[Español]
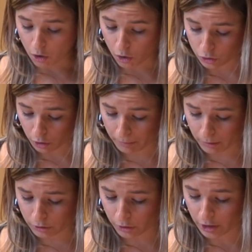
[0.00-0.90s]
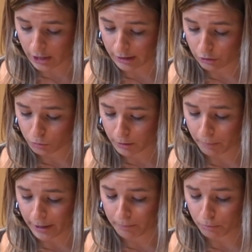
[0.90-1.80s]
otro, de 500.000
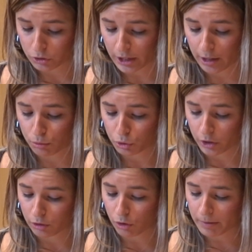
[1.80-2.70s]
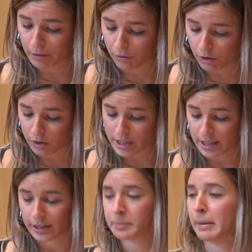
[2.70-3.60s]
para impulsar el uso en el comercio y
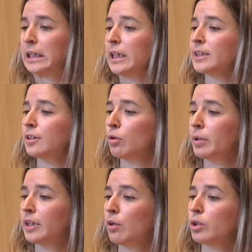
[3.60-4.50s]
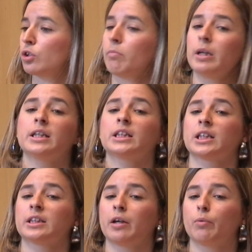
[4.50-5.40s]
sendas partidas de 94.000 y
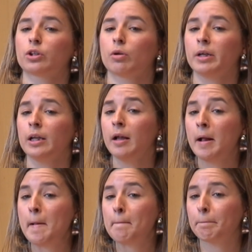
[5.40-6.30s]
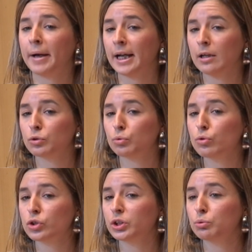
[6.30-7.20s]
64.000 para los
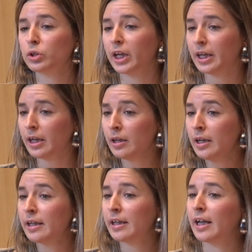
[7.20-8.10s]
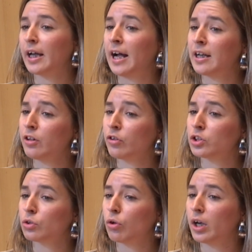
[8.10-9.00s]
cursos de euskera que han ido
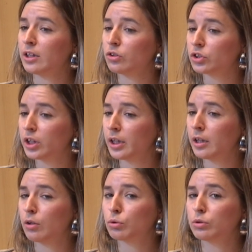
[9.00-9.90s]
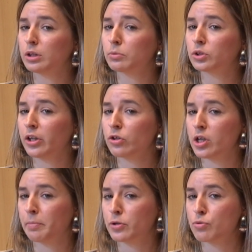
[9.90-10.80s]
descolgándose en los últimos años
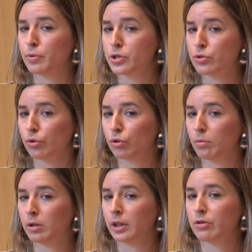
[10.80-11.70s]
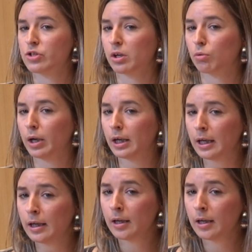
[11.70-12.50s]
del presupuesto, como la de Ocharcuaga